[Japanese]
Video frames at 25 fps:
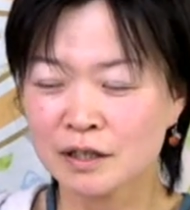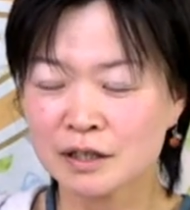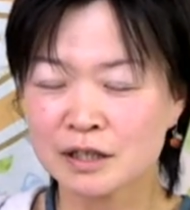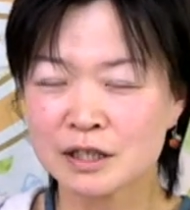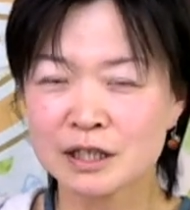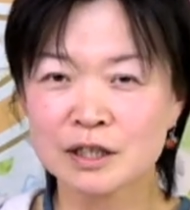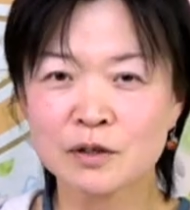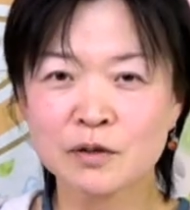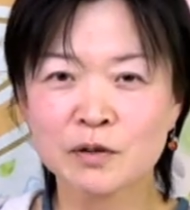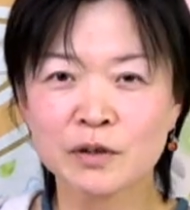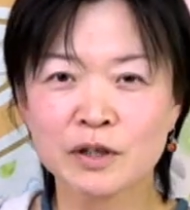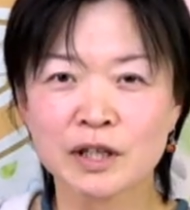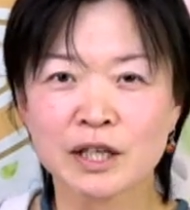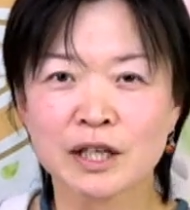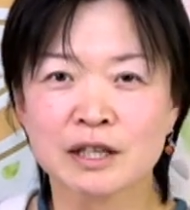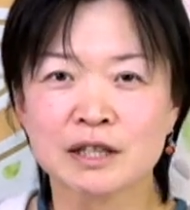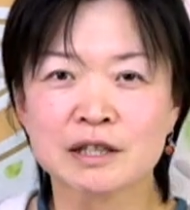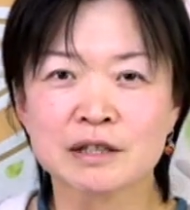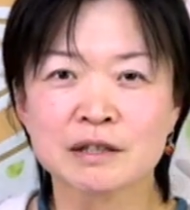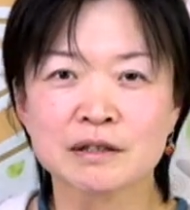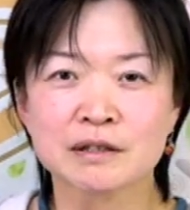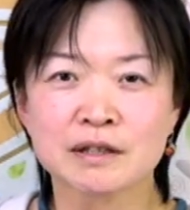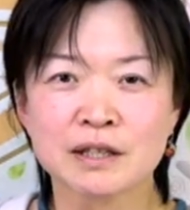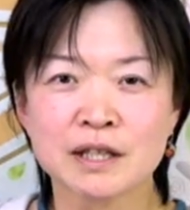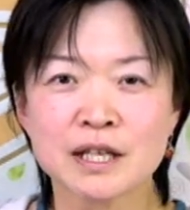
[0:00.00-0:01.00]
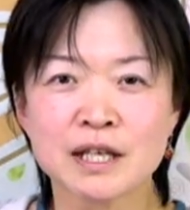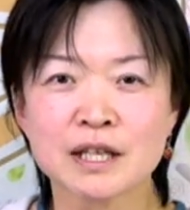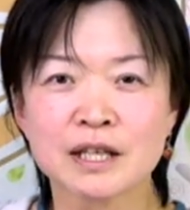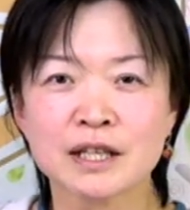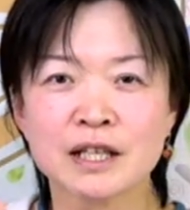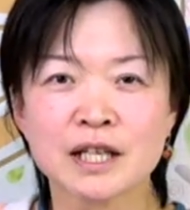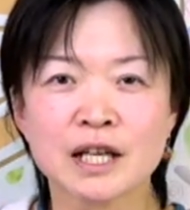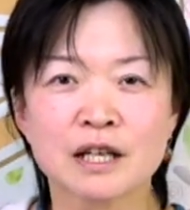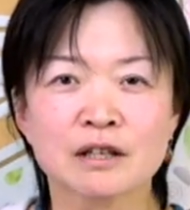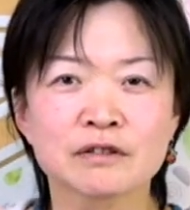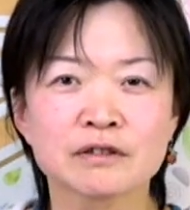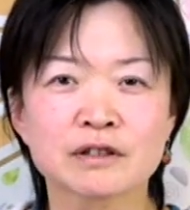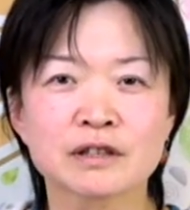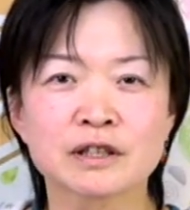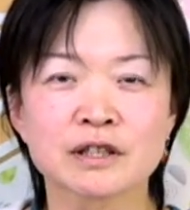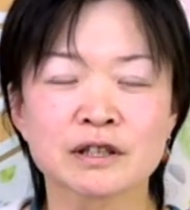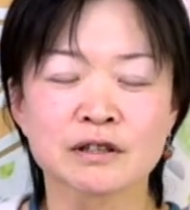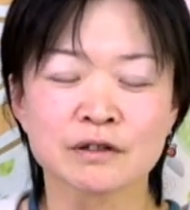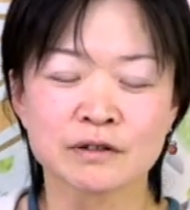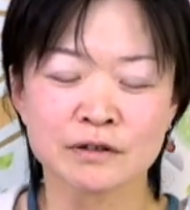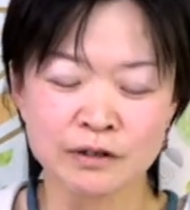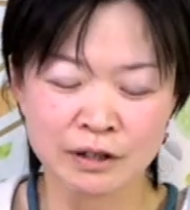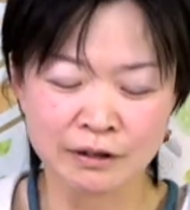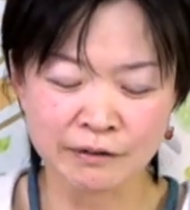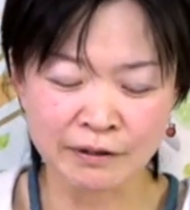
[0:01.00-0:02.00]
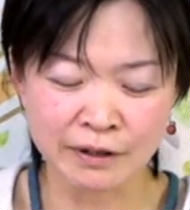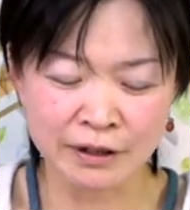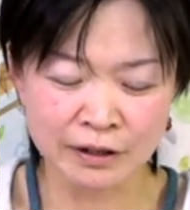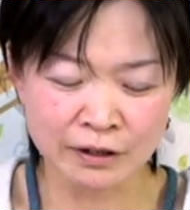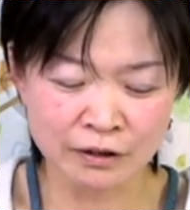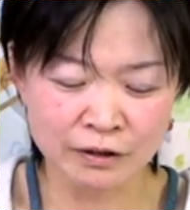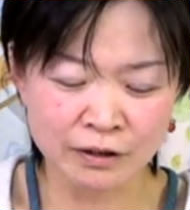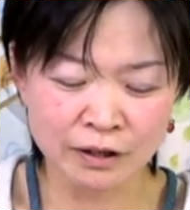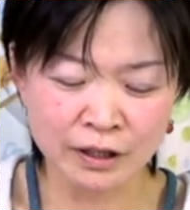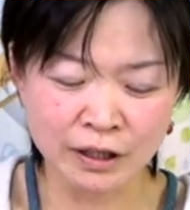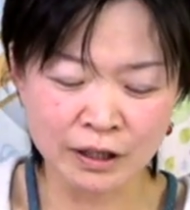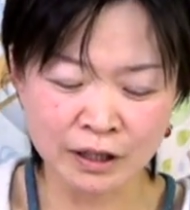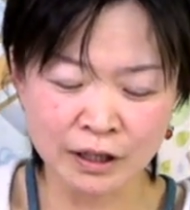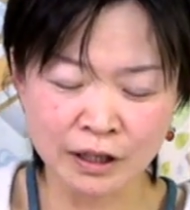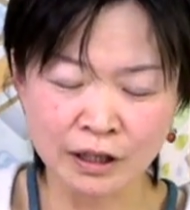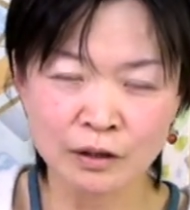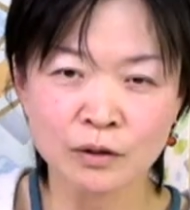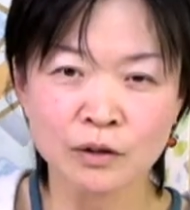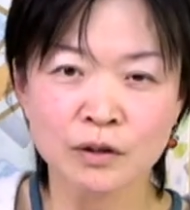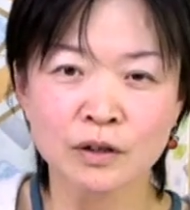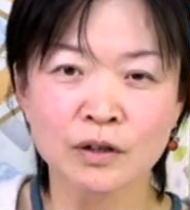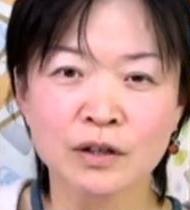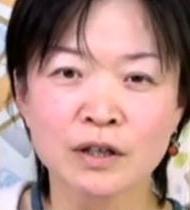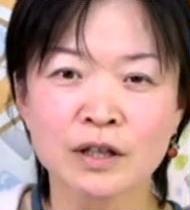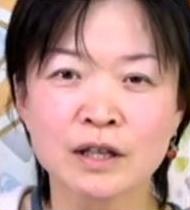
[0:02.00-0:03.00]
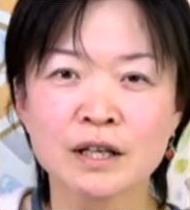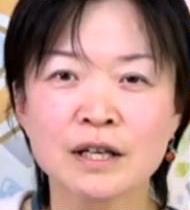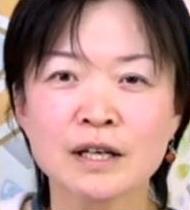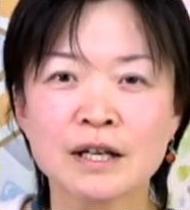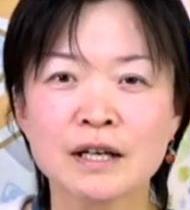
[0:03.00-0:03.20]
ちっこいやつに入れるっていうふうにはするんですけど